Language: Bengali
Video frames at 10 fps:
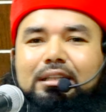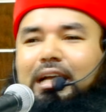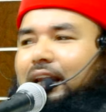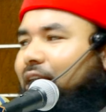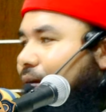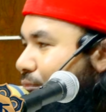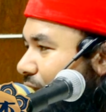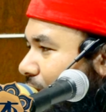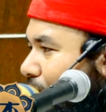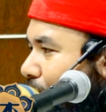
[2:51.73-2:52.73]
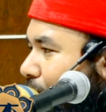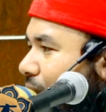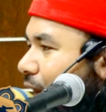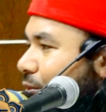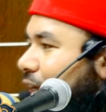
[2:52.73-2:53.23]
তাইলে রমজানুল
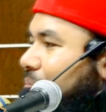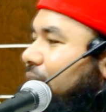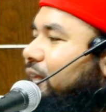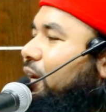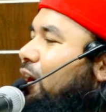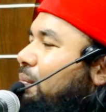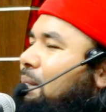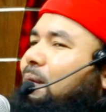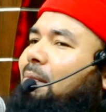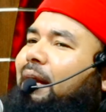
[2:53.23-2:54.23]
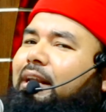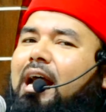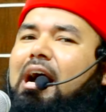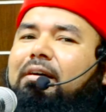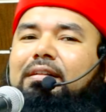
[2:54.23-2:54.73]
মুবারক ওই ব্যক্তি ক্ষমা পাবেন না